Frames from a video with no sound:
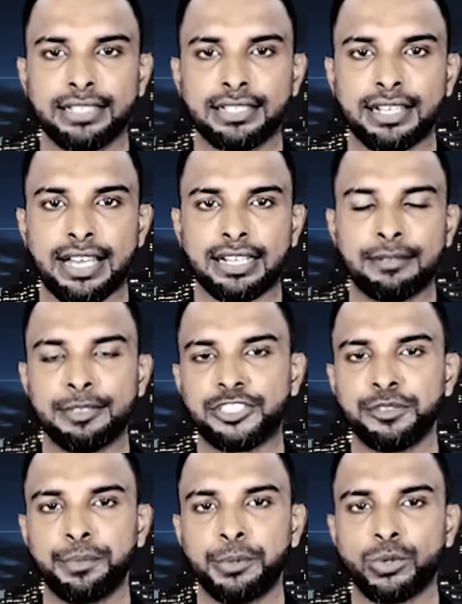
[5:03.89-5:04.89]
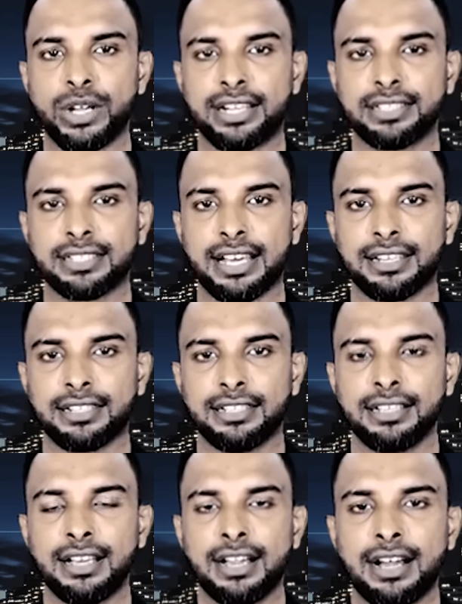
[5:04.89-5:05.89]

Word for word: இருக்கிறார்கள் மற்றும் போராடுகிறார்கள்